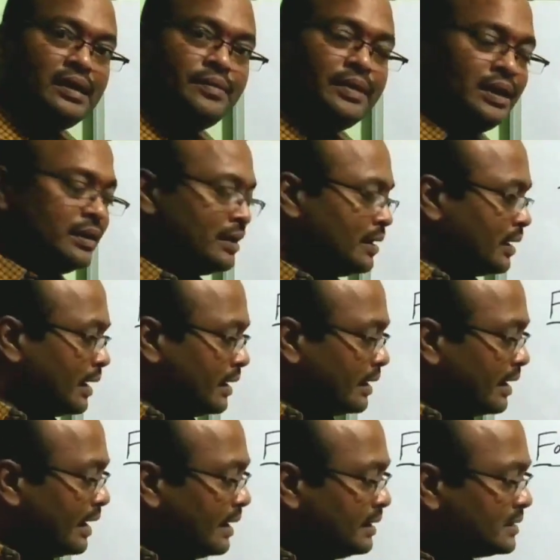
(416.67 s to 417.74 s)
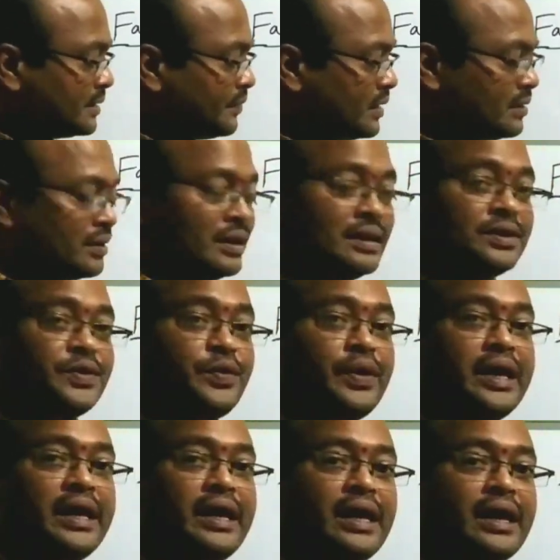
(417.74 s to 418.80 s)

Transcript: ఎలిమెంట్ అండ్ ఎండ్స్ విత్ త్రీ